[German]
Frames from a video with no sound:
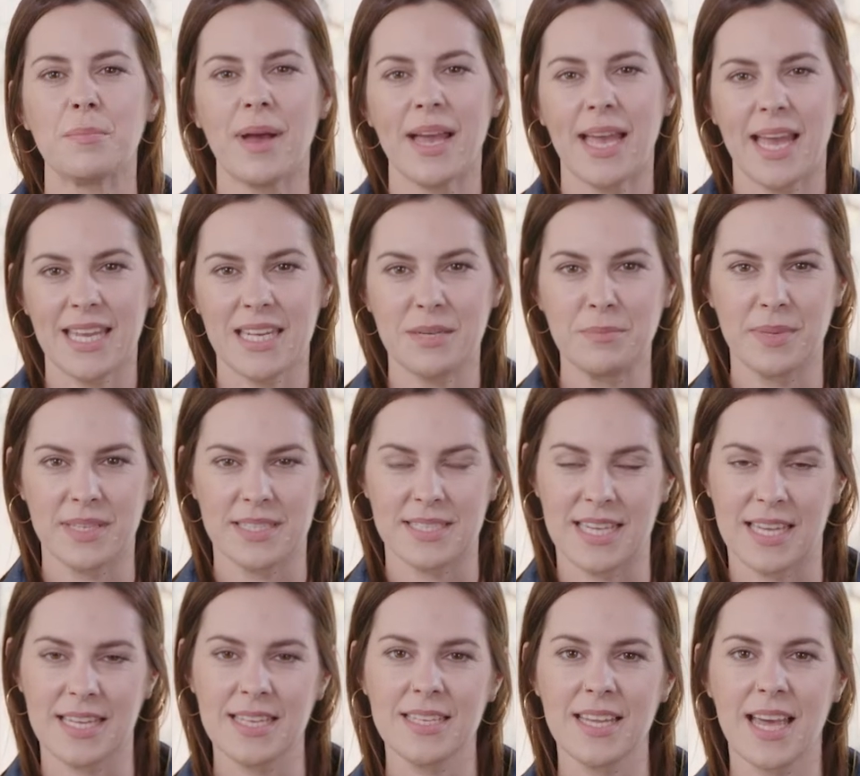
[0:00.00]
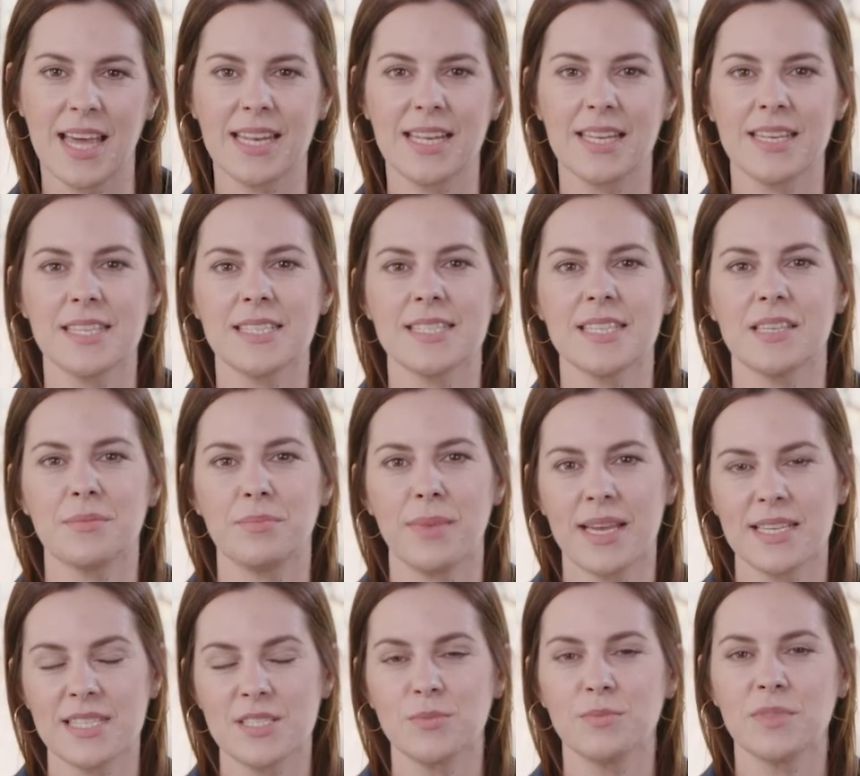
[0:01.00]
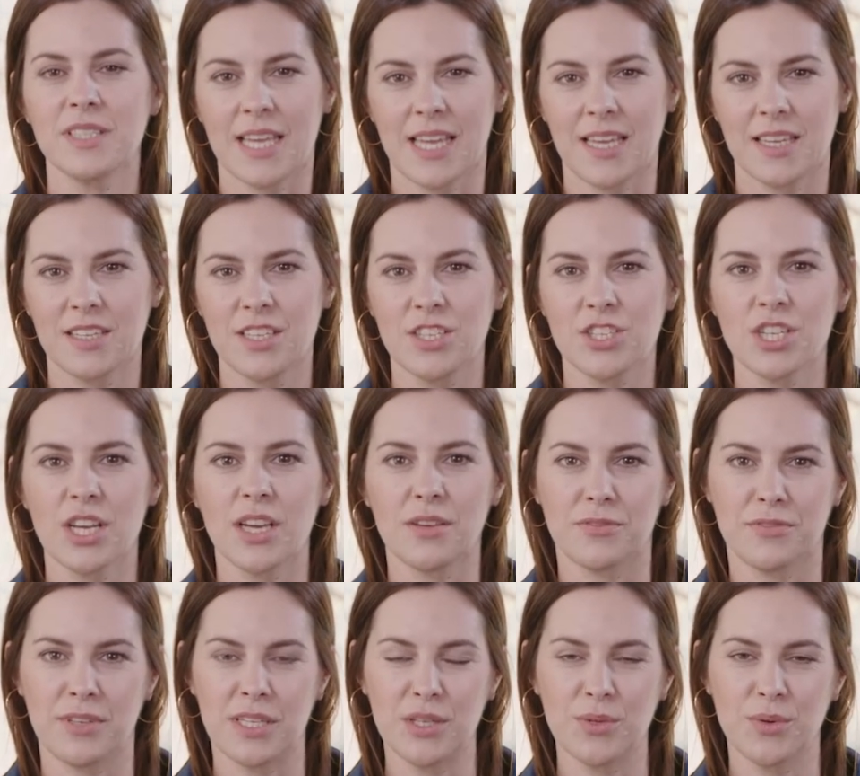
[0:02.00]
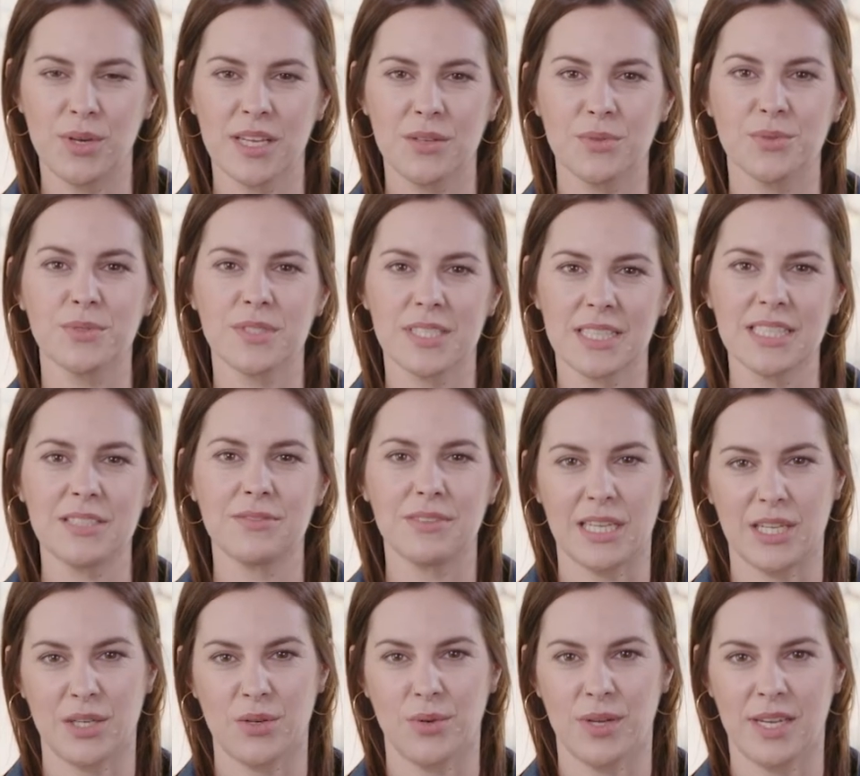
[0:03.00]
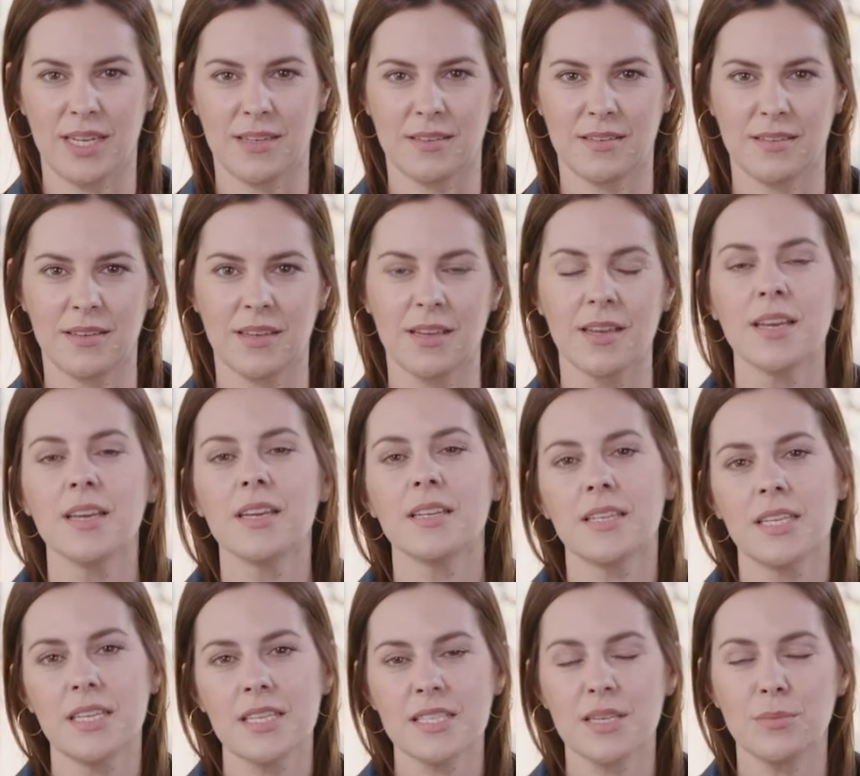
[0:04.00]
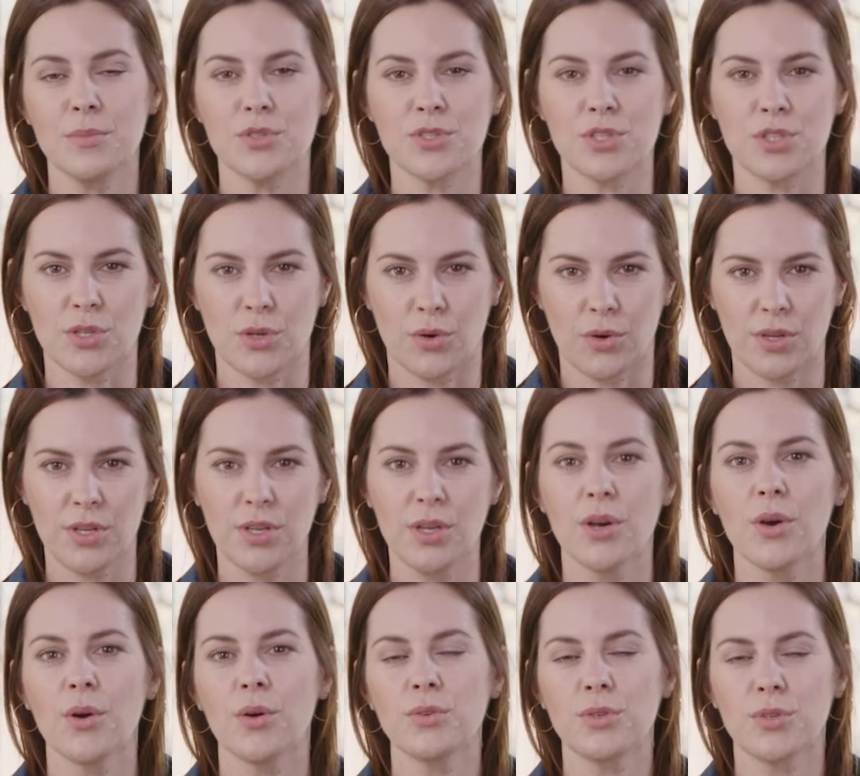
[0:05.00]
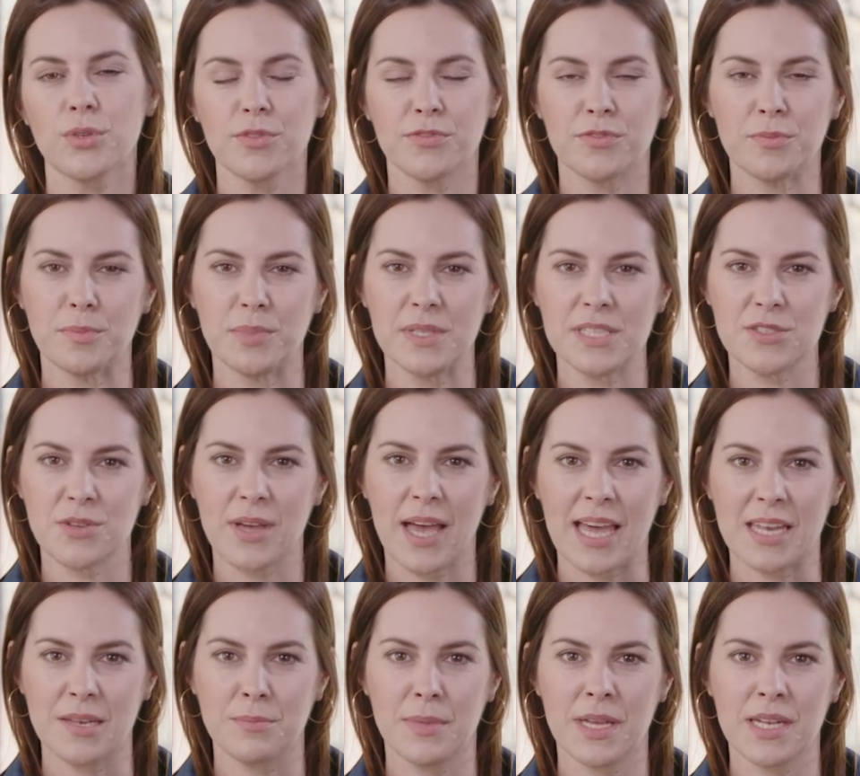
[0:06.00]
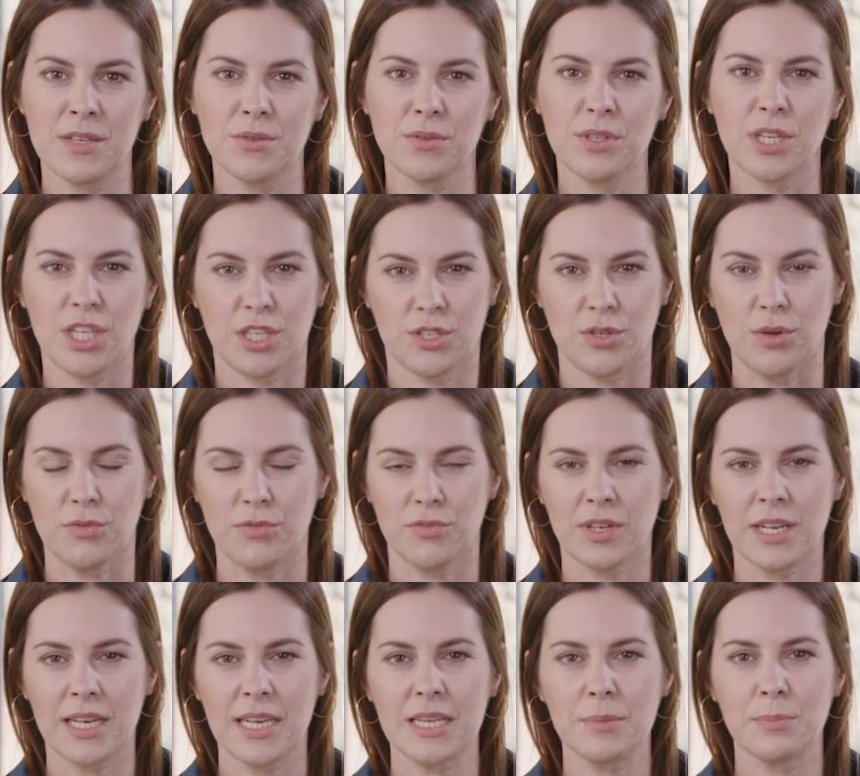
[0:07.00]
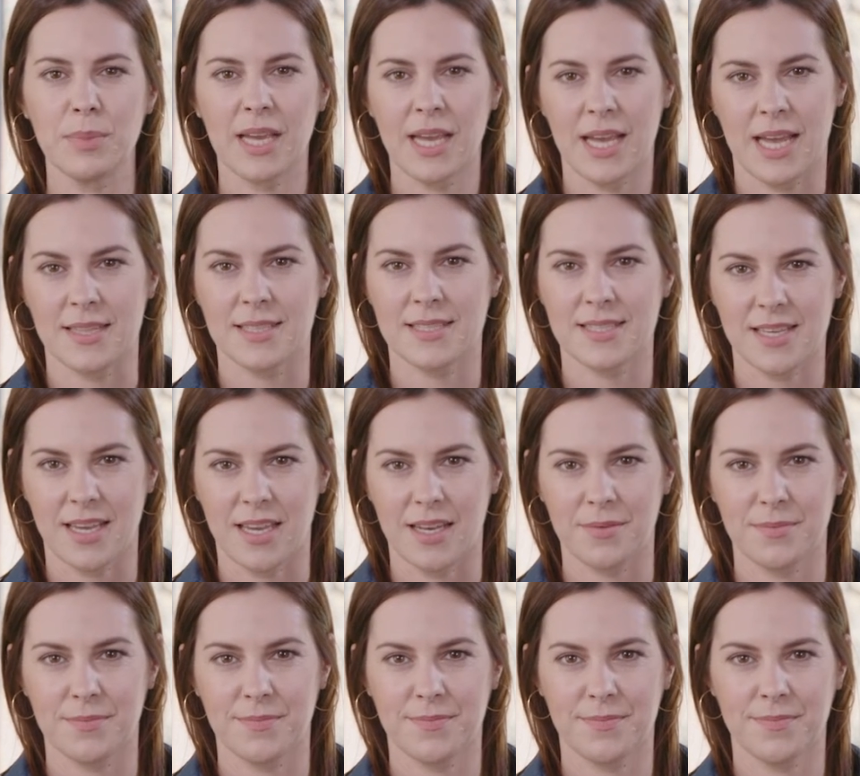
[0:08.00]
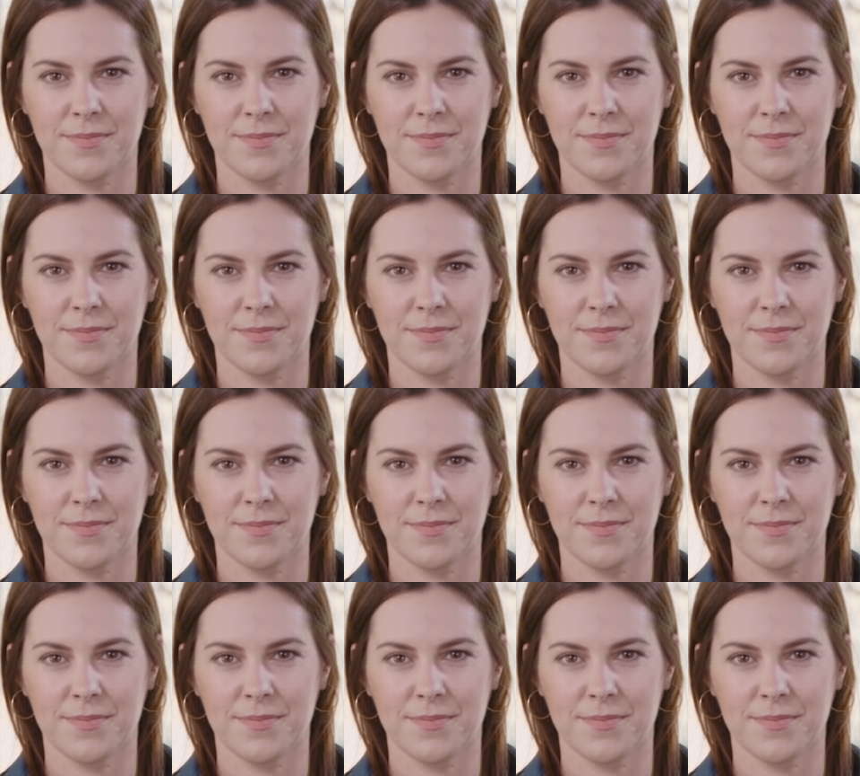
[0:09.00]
Bei einem Patent handelt es sich meist um technische Erfindungen und Entwicklungen. Diese müssen neu und dürfen bis zur Anmeldung nicht öffentlich bekannt sein.